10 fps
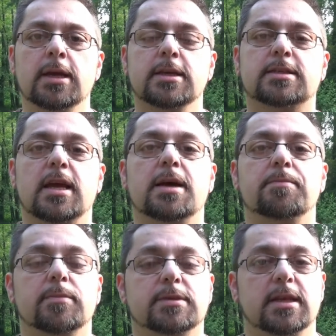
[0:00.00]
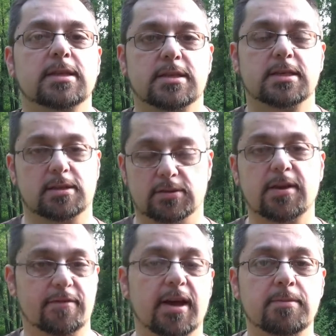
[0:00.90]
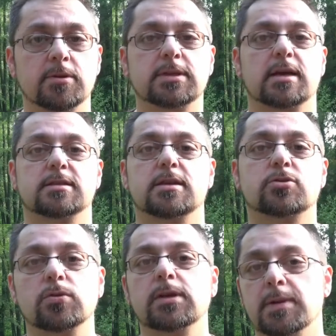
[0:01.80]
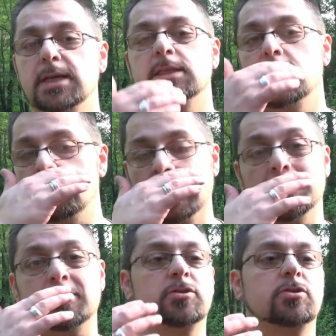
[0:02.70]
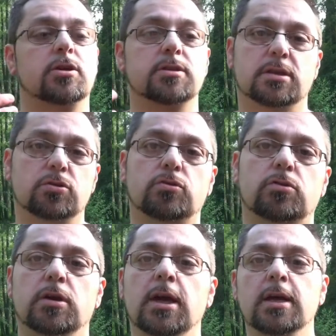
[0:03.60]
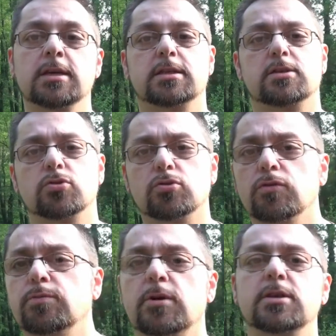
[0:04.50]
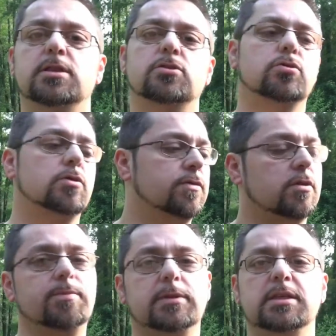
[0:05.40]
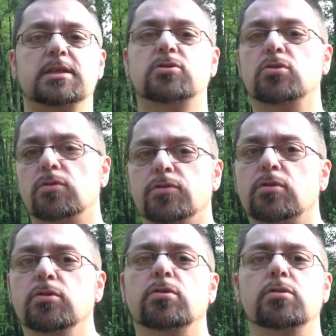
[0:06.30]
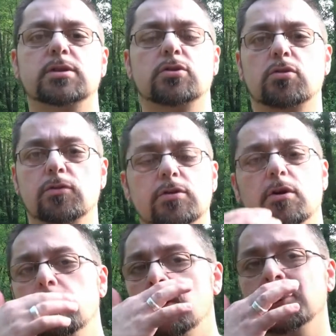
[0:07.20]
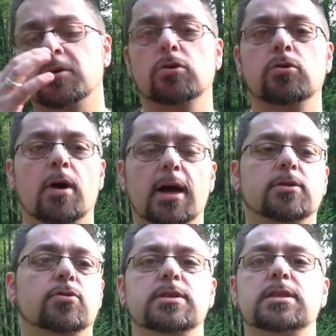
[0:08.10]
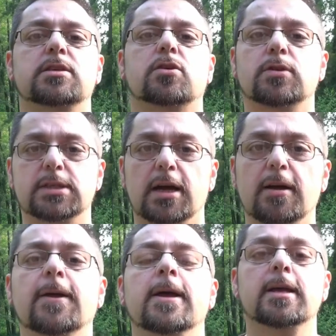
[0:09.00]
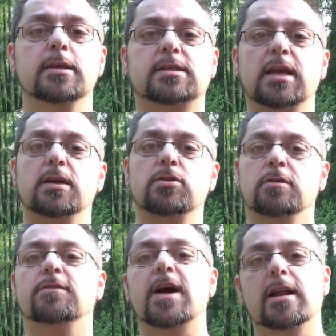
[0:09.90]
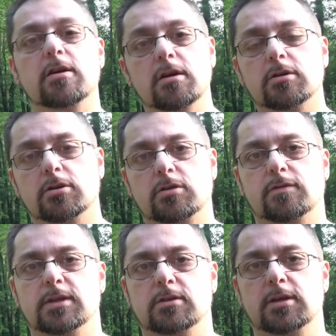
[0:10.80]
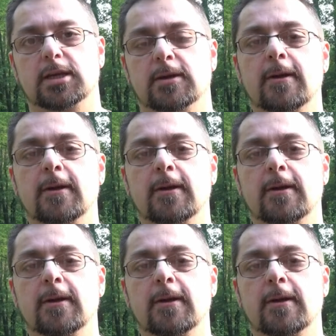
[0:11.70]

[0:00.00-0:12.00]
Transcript: C'est vraiment ça, c'est ton image, c'est la valeur que tu te donnes. Si tu te, trouves moche, si tu te trouves trop petit, si tu te trouves trop gros, si tu te trouves trop blanc, trop noir, trop ci, trop ça, c'est une valeur que tu vas te donner.